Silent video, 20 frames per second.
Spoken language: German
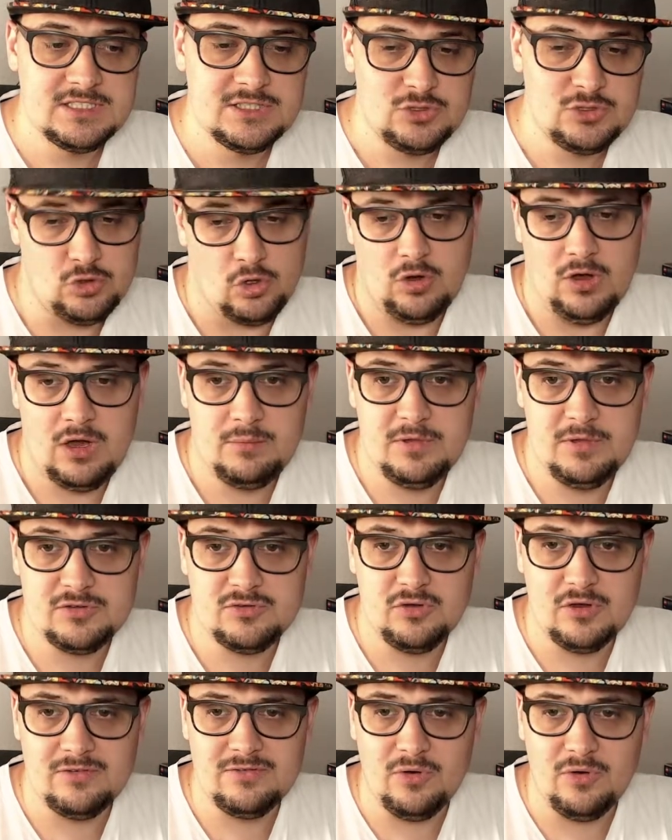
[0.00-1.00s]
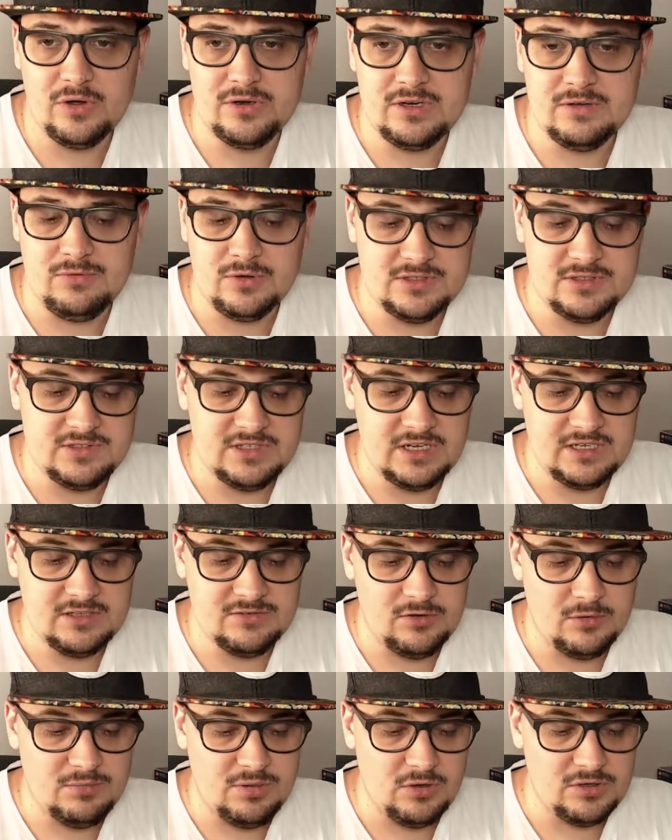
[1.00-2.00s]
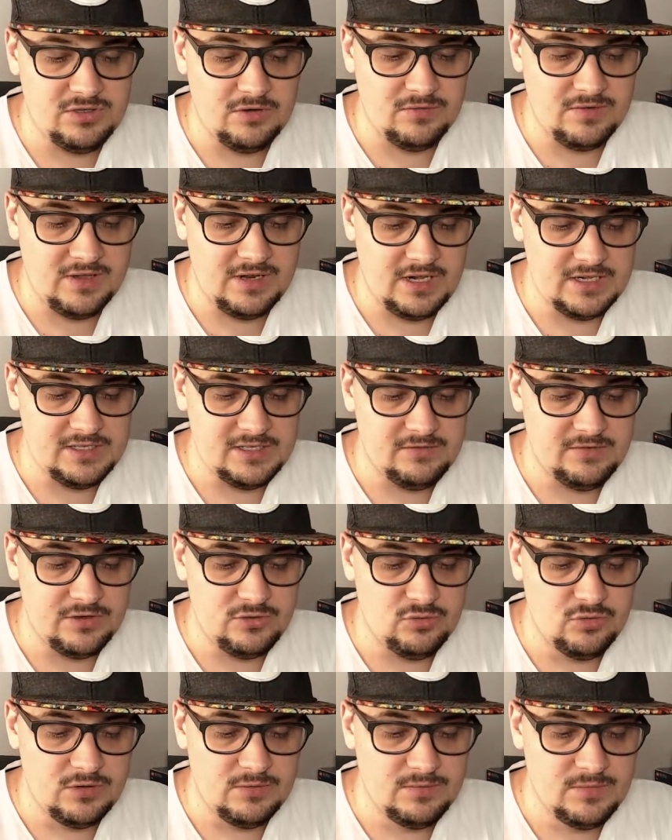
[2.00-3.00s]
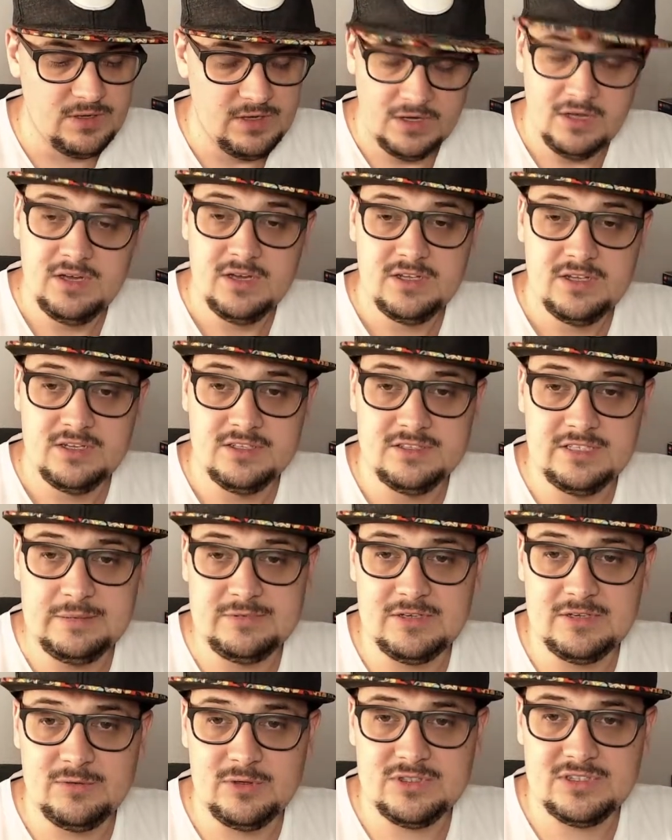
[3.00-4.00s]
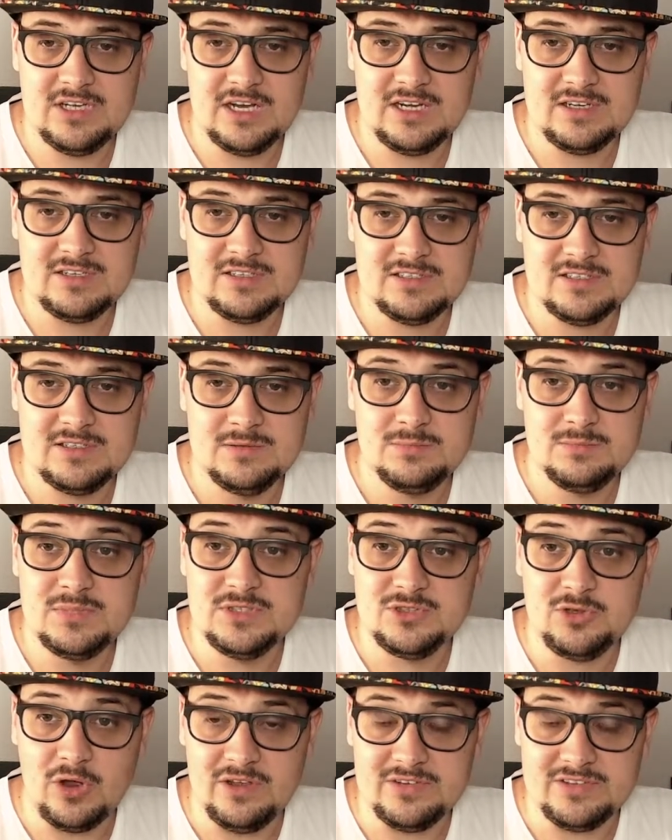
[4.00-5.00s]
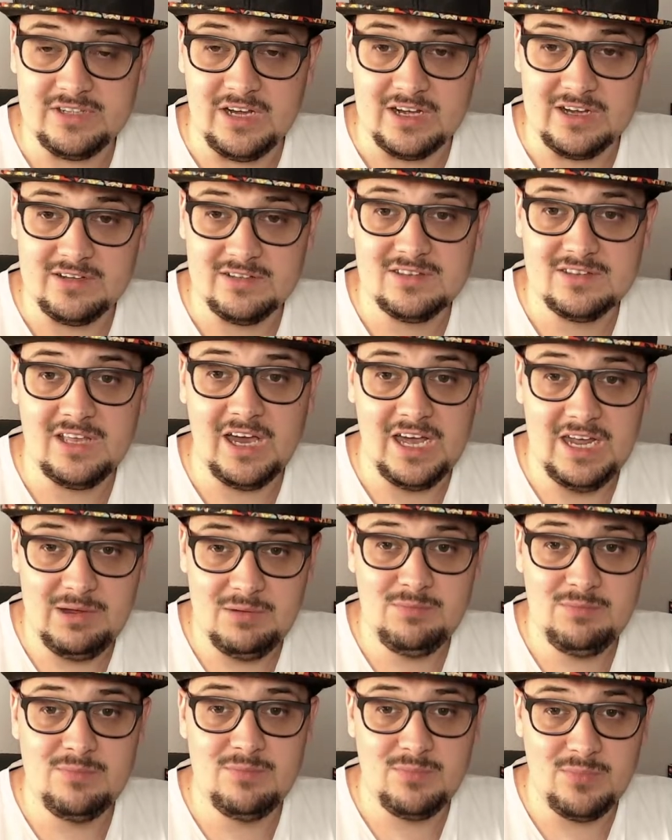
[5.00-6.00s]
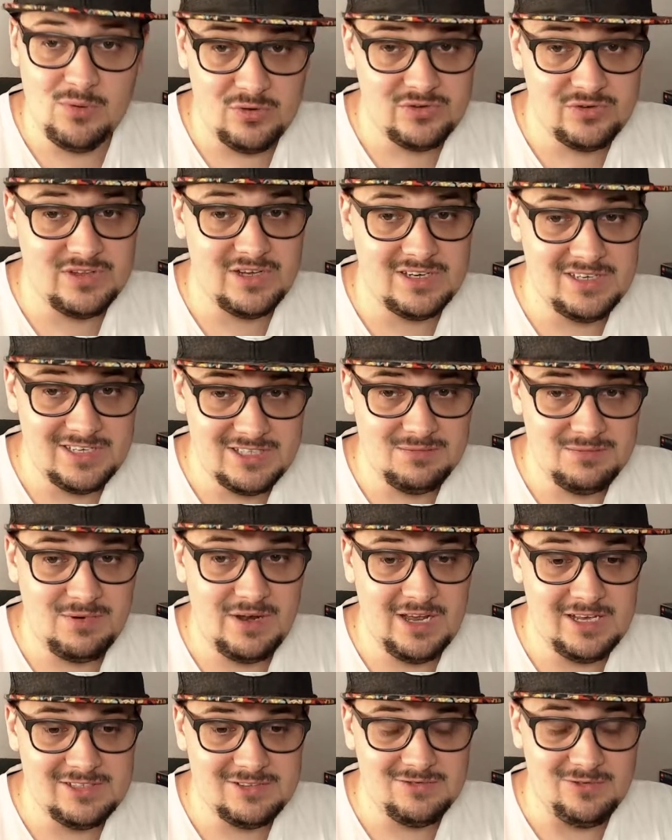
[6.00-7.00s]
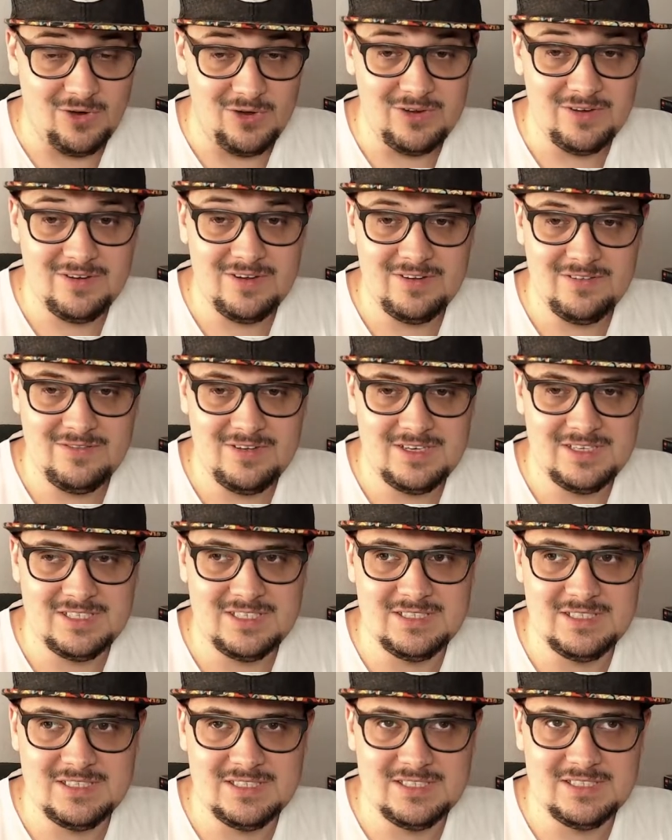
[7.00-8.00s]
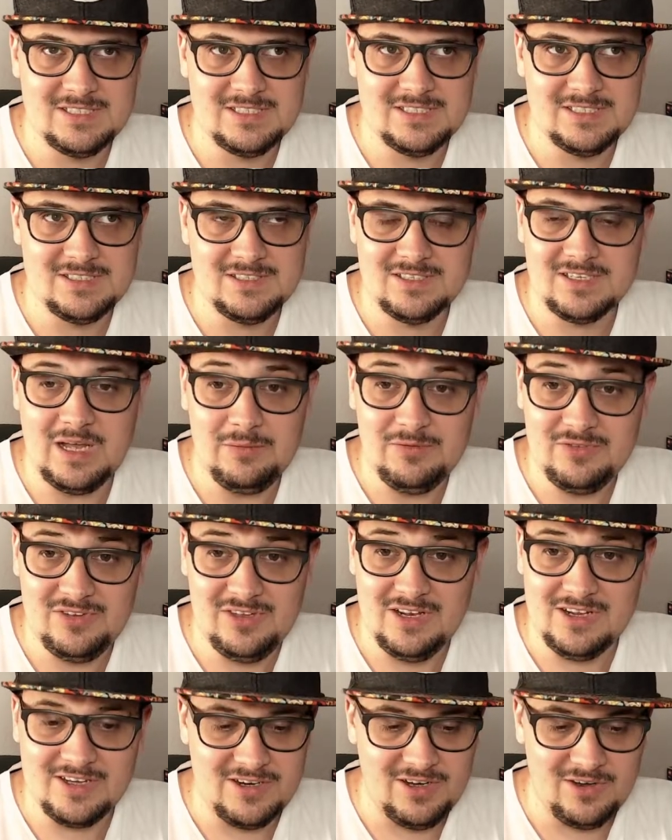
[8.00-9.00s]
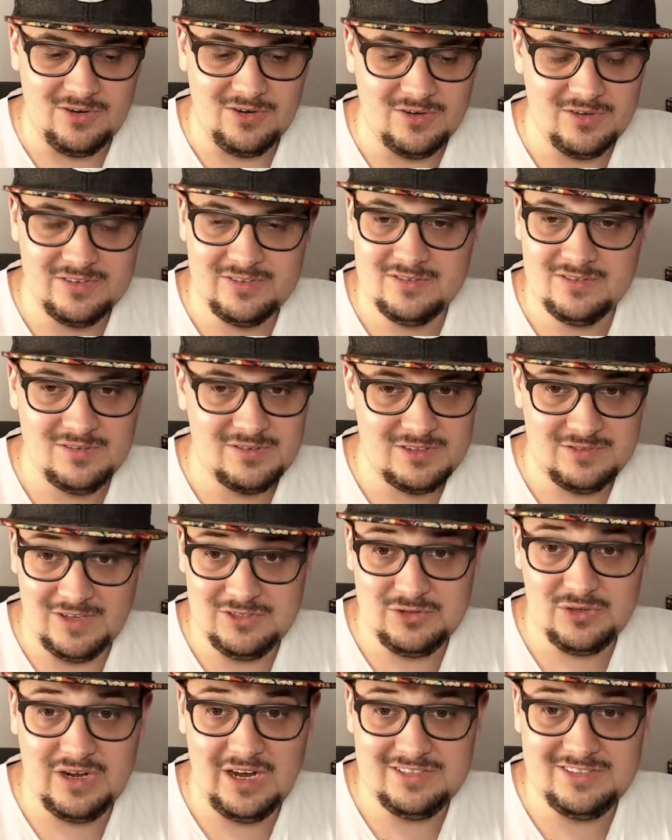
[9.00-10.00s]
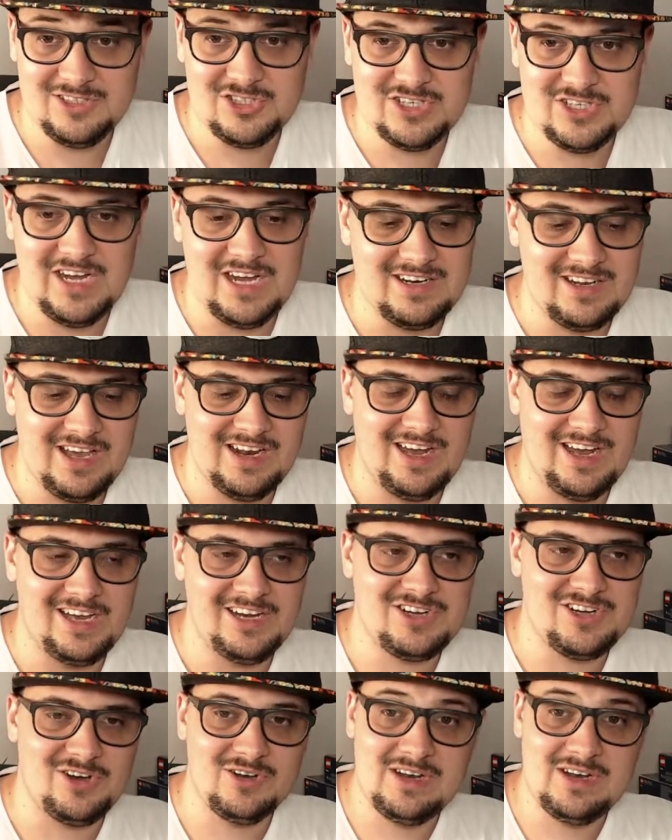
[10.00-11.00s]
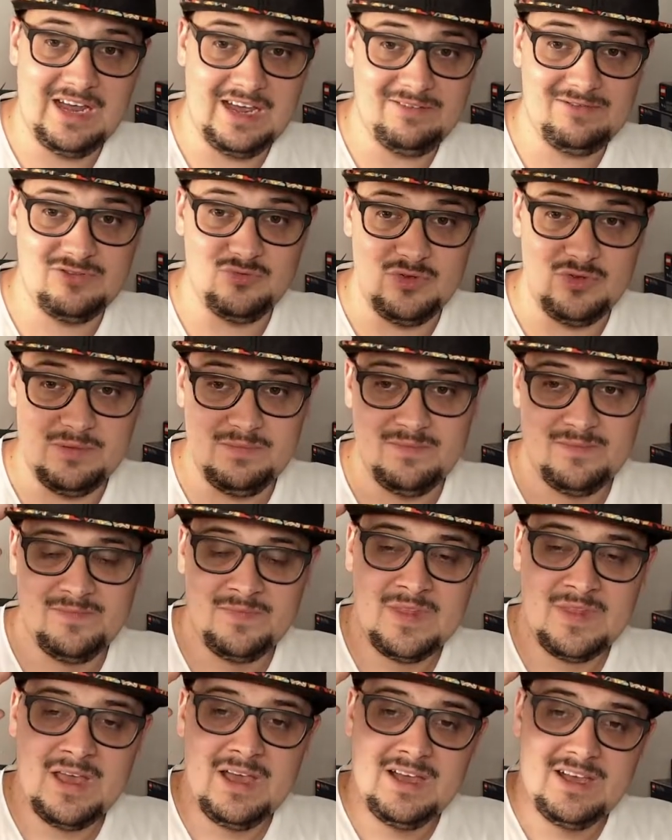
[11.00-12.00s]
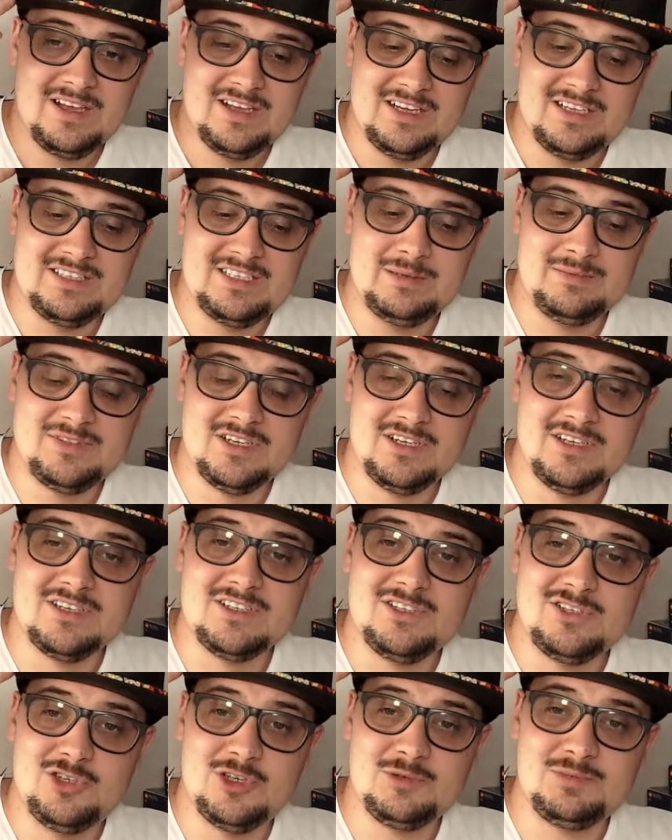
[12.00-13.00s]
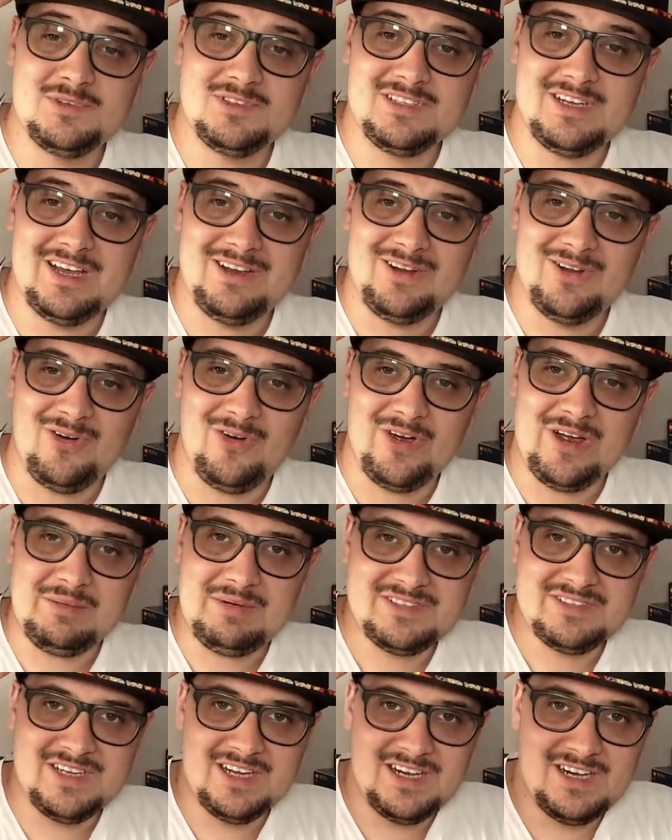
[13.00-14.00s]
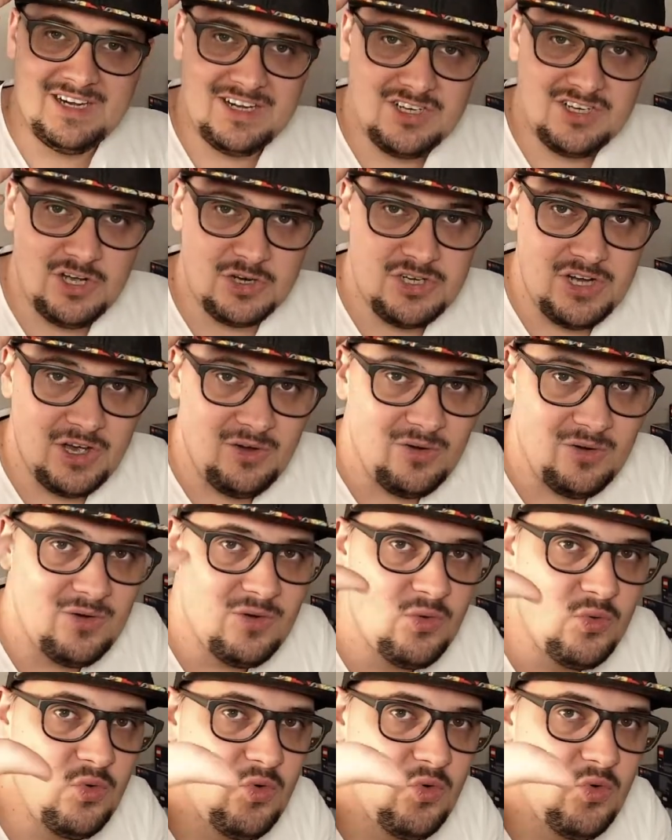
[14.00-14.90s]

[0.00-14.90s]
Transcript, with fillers: ja, am besten euren Freunden davon erzählt, dass wir noch ein paar hier auf dem Kanal kriegen, wäre cool. In dem Sinne würde ich sagen, bis Donnerstag. Drei Booster-Displays von äh, Kampfstile, genau. 20.30 Uhr Start. Gerne reinschaut. Livestream. In dem Sinne, tschüss bis dann, euer Marcel. Ciao, ciao.